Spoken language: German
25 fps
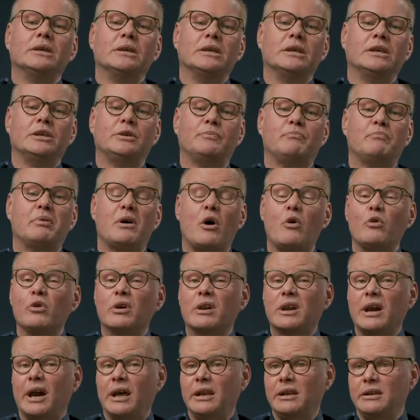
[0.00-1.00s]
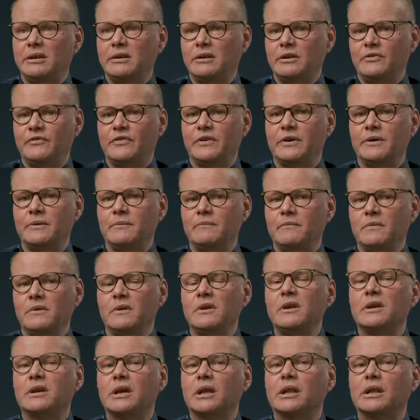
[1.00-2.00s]
Ich brauche keine Hilfe,
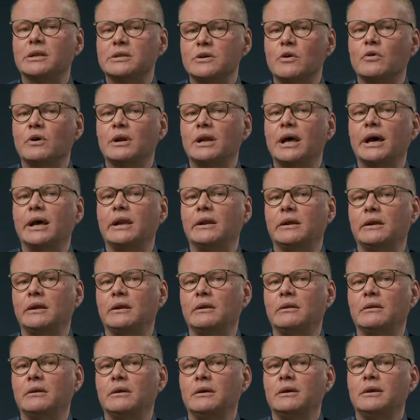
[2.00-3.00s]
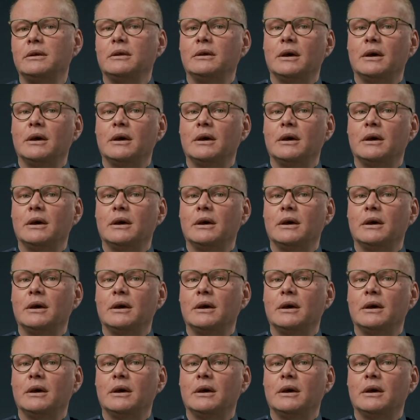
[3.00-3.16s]
ich kriege das auch alleine hin.